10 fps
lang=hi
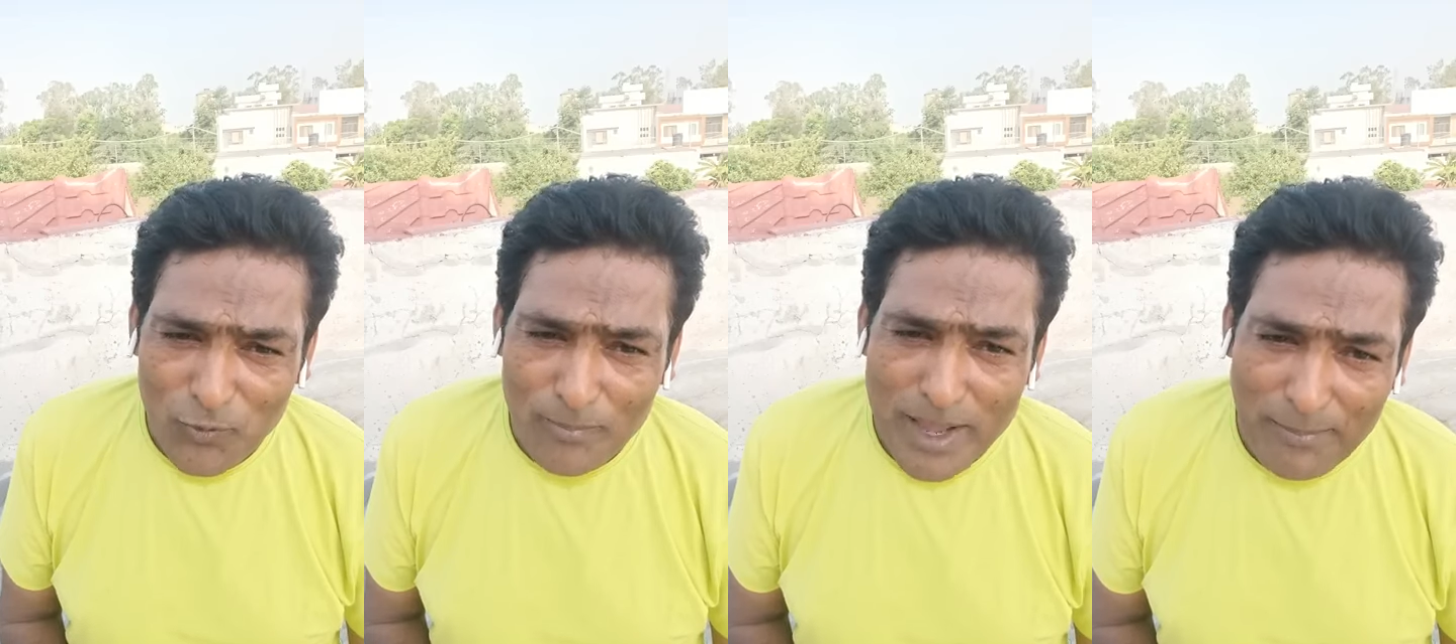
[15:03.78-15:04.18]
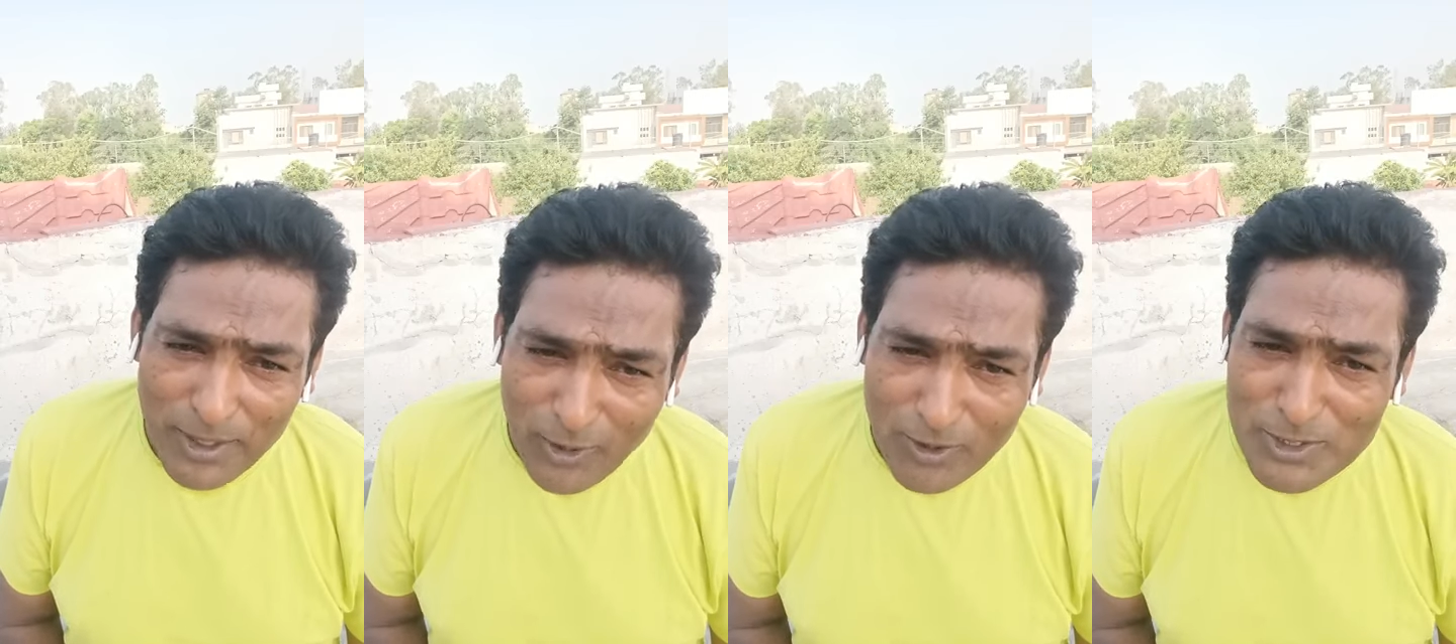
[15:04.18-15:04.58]
वो
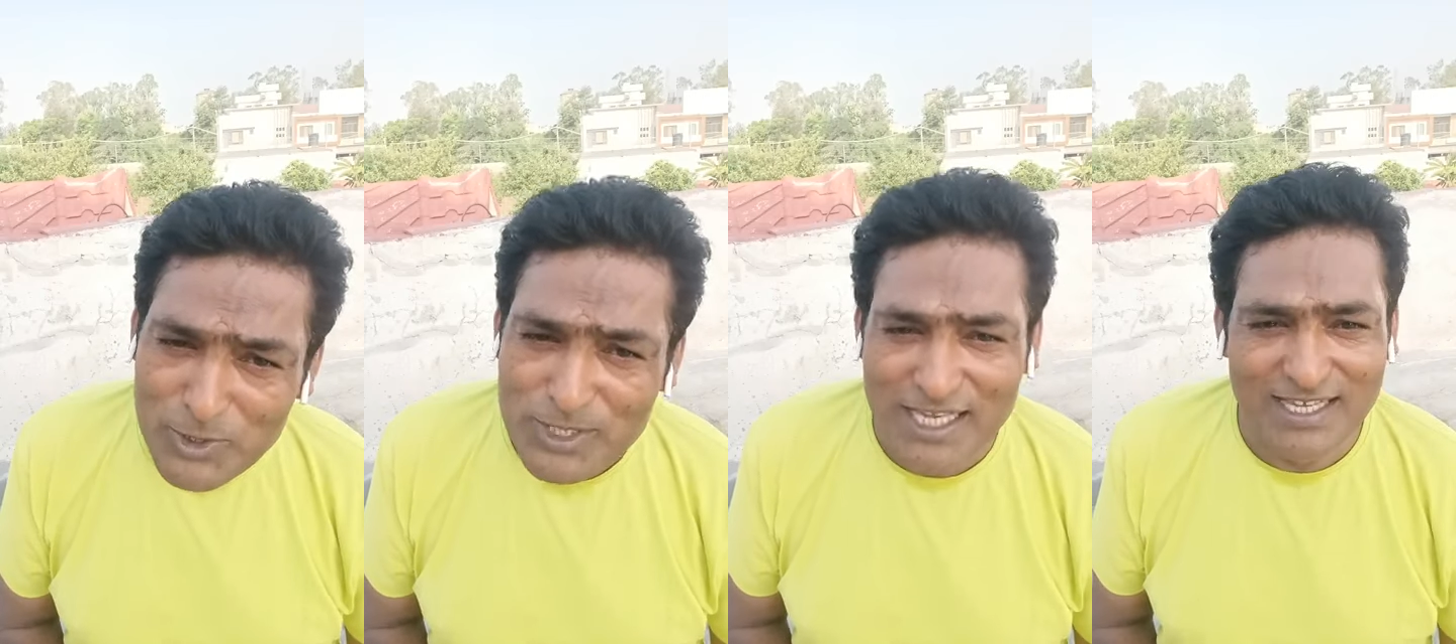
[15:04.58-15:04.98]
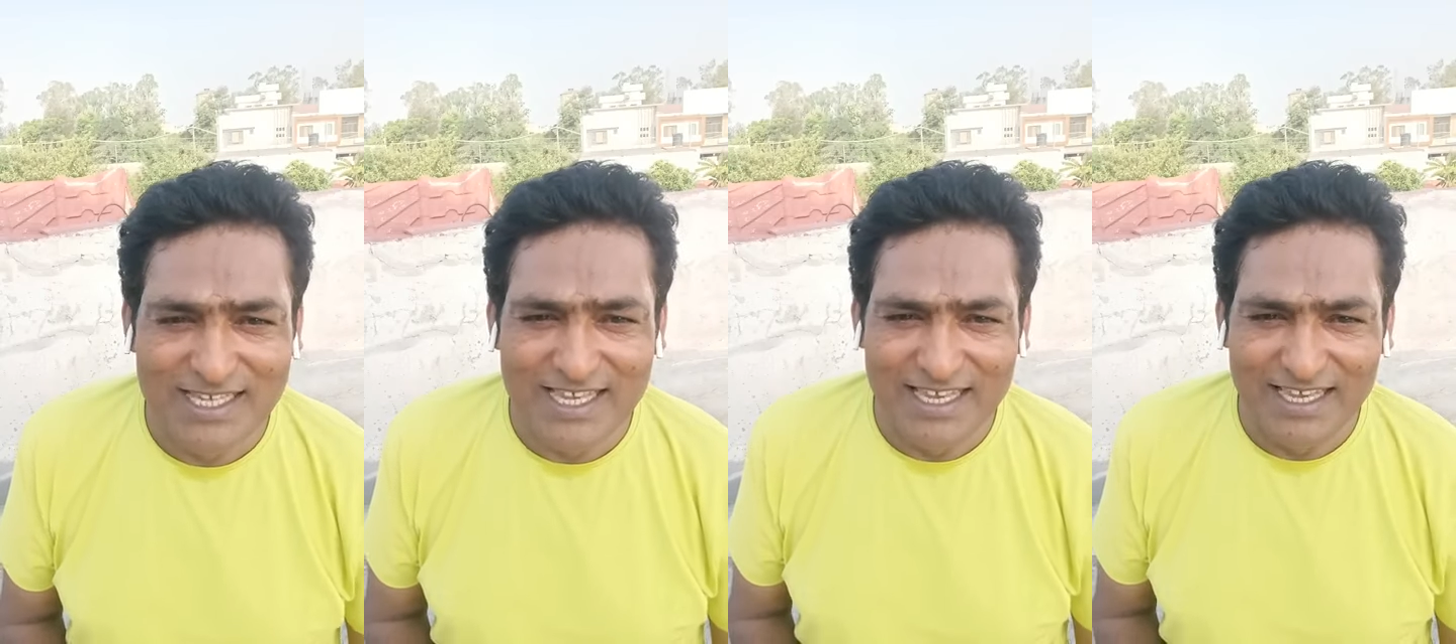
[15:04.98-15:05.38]
बेबलॉन जो
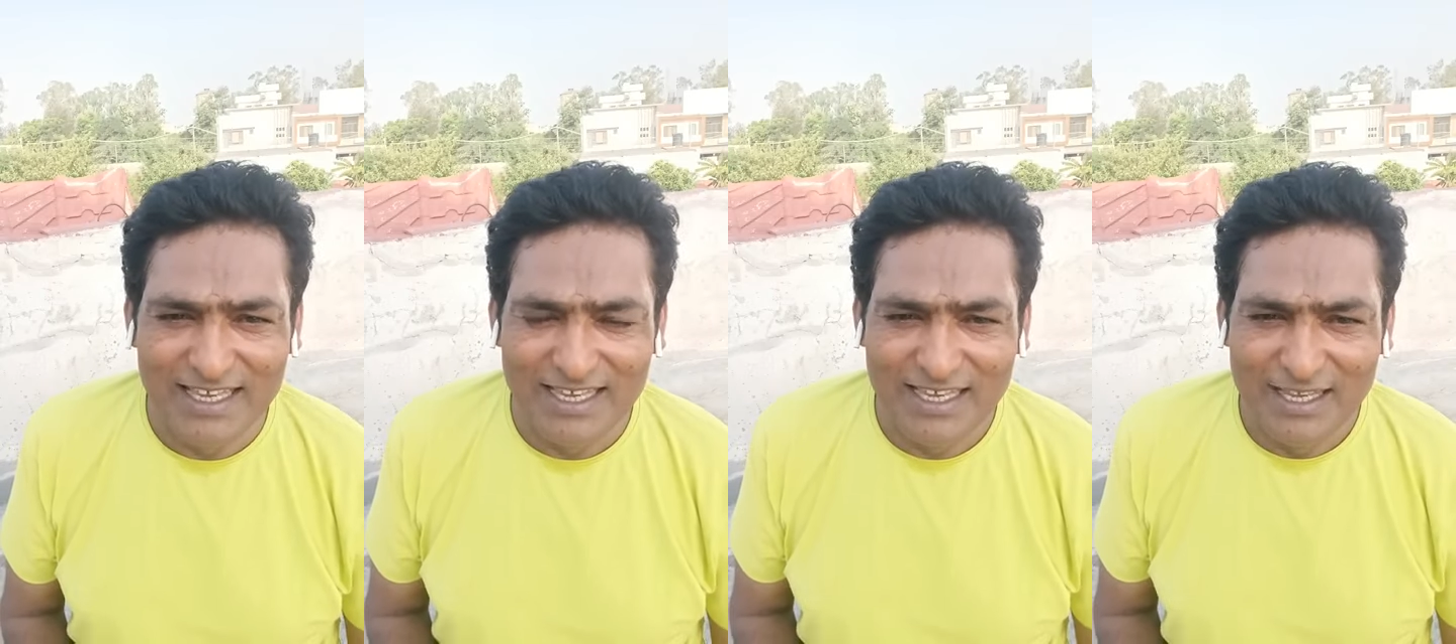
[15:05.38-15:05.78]
सियासी है